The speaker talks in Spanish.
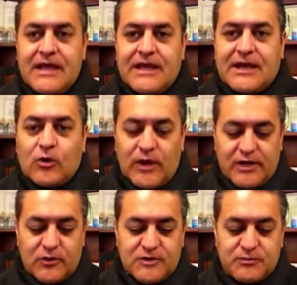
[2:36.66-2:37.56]
El
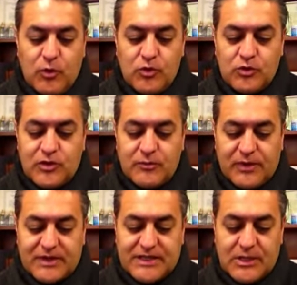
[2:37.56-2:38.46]
acuerdo es punto de
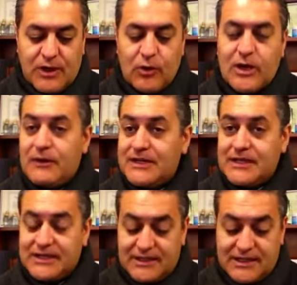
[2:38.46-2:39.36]
partida bajo la
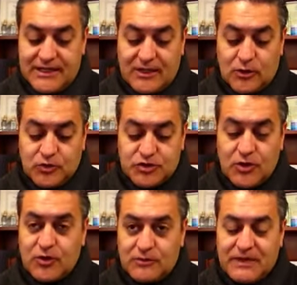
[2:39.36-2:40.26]
bandera de la
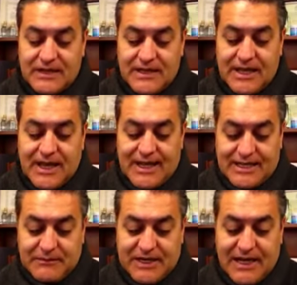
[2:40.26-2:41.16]
inclusión,
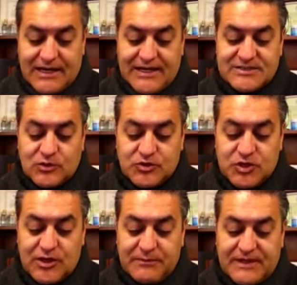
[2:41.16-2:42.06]
eliminar la
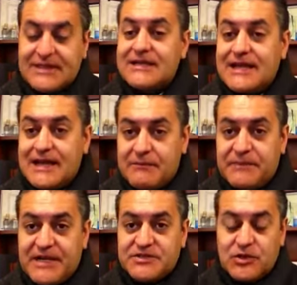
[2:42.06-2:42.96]
exclusión a partir de la
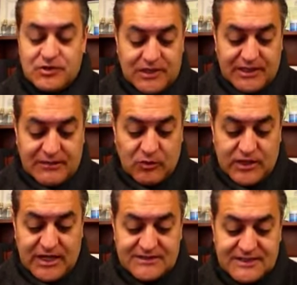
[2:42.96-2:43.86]
ampliación de la
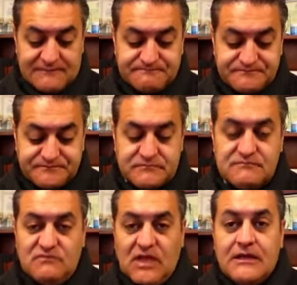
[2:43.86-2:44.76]
democracia,
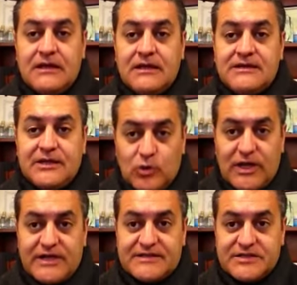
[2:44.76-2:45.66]

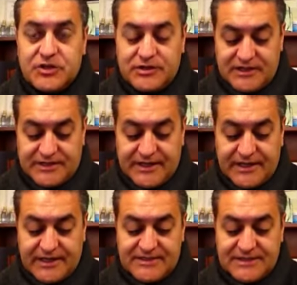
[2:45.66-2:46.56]
titularización de
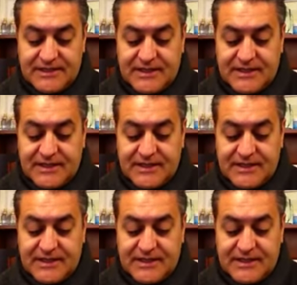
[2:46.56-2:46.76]
tierras,